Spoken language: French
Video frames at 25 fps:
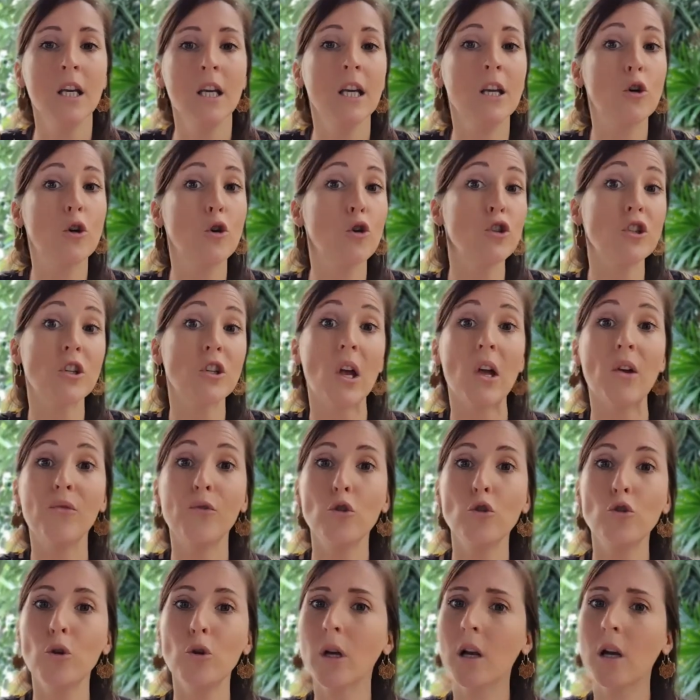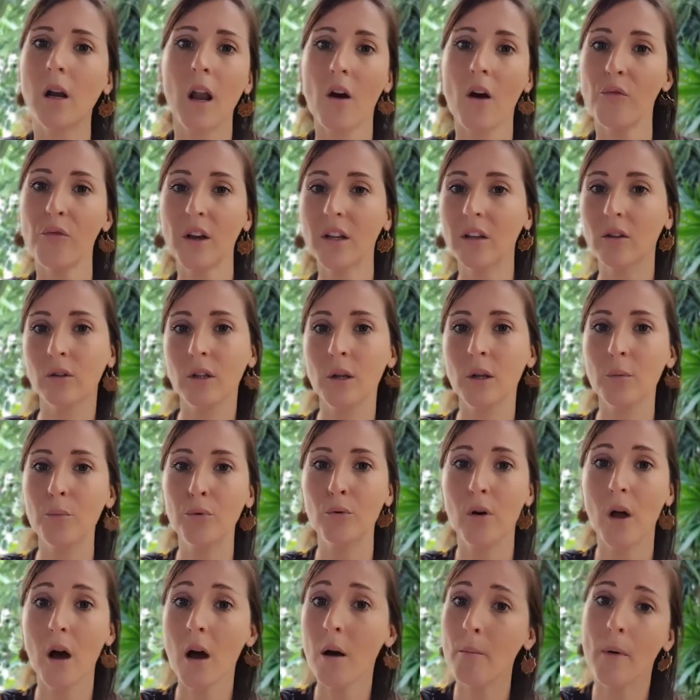et que ça évolue et que l'affect n'est
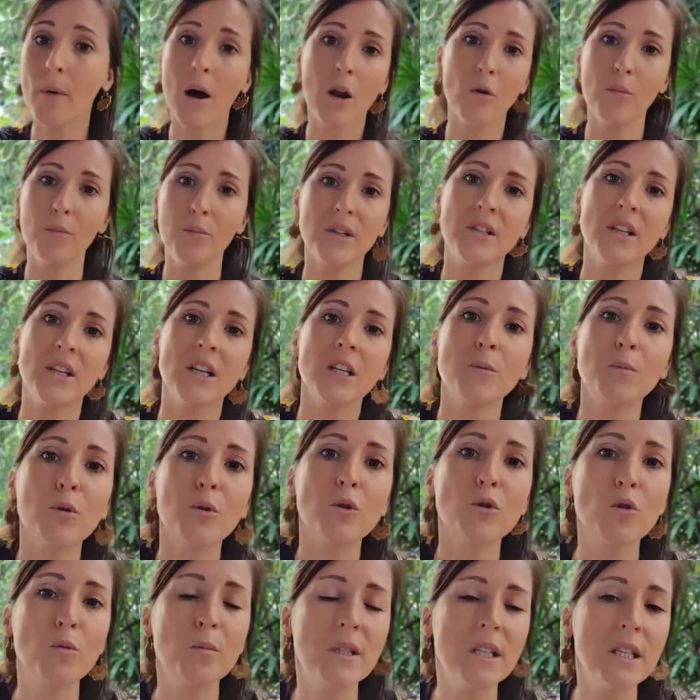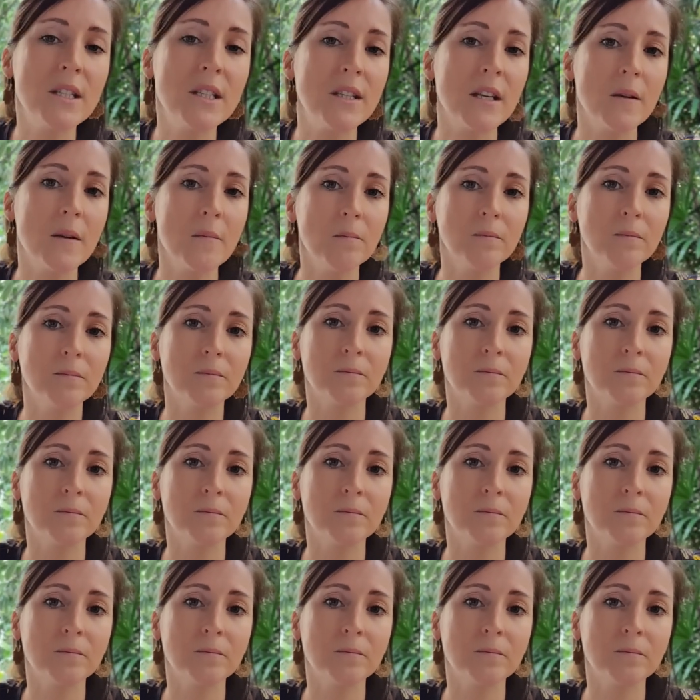plus là, bah, le business peut subsister.